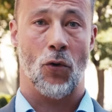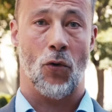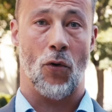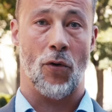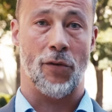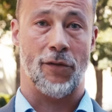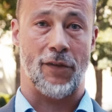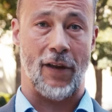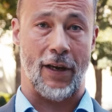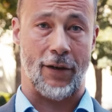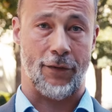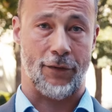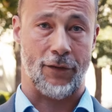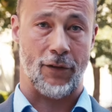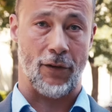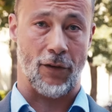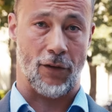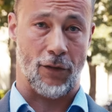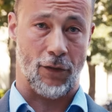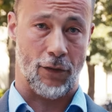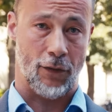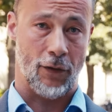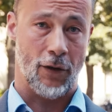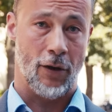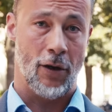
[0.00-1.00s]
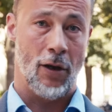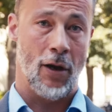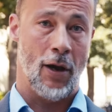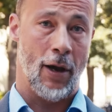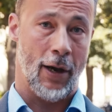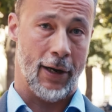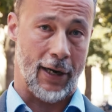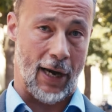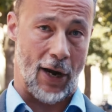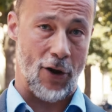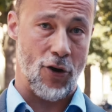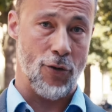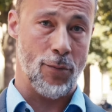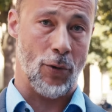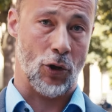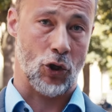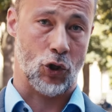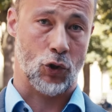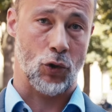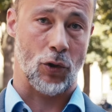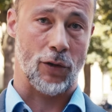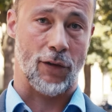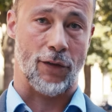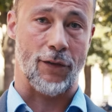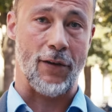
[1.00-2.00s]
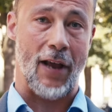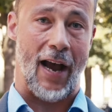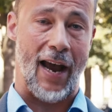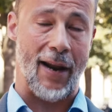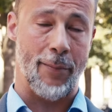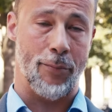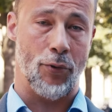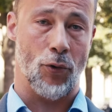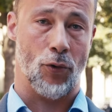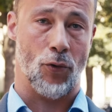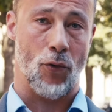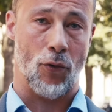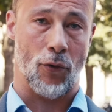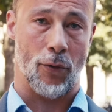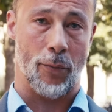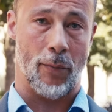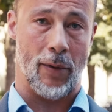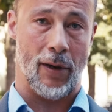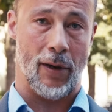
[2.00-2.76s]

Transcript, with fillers: Und sechstens, keine überstürzten Einbürgerungen